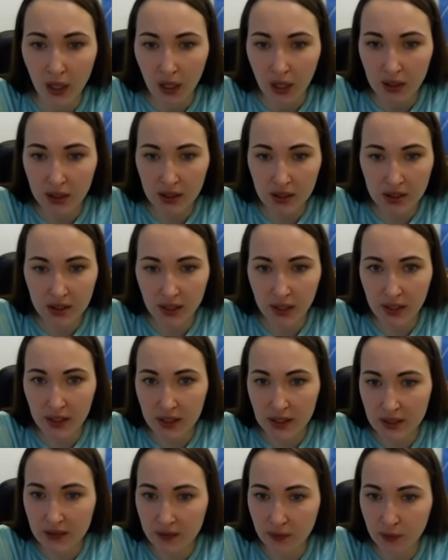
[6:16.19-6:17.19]
для
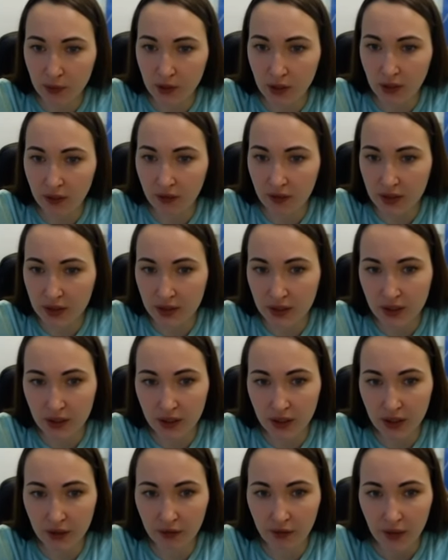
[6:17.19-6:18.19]
строительства
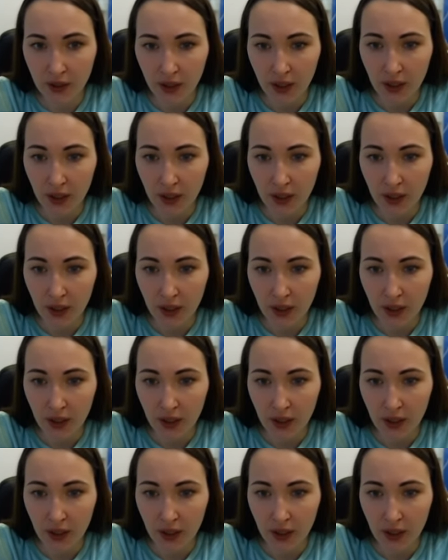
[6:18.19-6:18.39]
многоквартирников,